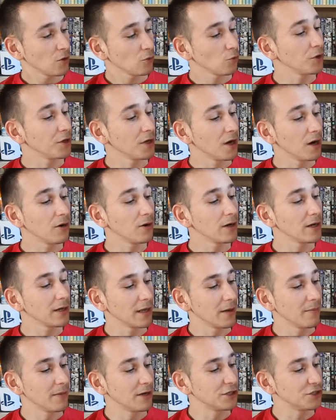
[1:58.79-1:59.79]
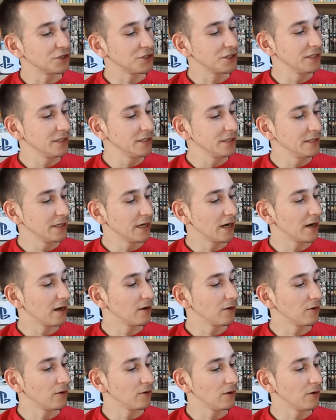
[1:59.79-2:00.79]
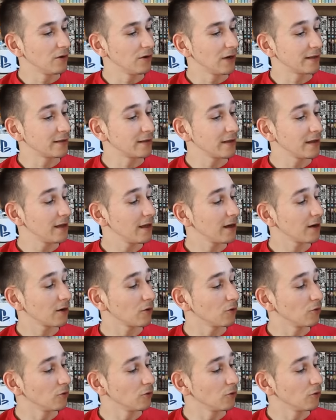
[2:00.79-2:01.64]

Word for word: Donc il y a magie, il y a la terre,